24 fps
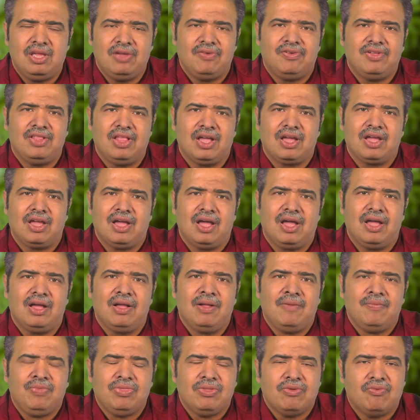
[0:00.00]
ఈ విధంగా
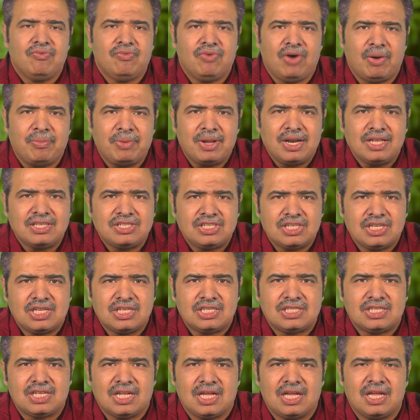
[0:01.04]
వమన
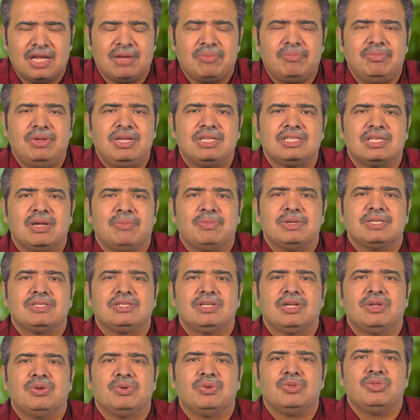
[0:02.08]
చికిత్స మీ
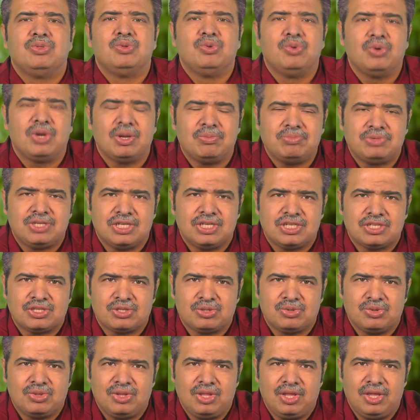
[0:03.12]
సమస్యను దూరం
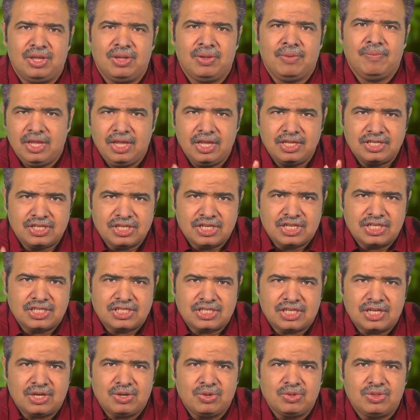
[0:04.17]
చేస్తుంది ఈ
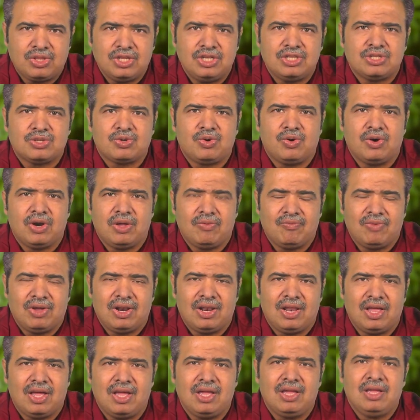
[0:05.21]
చికిత్సను తీసుకోవడం
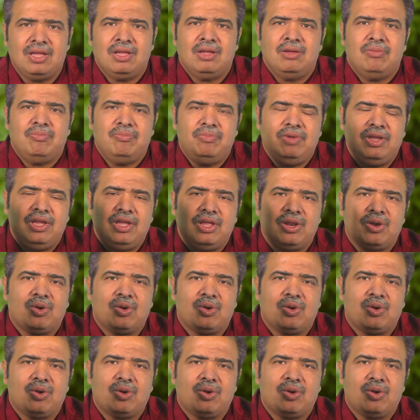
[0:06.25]
వల్ల మీ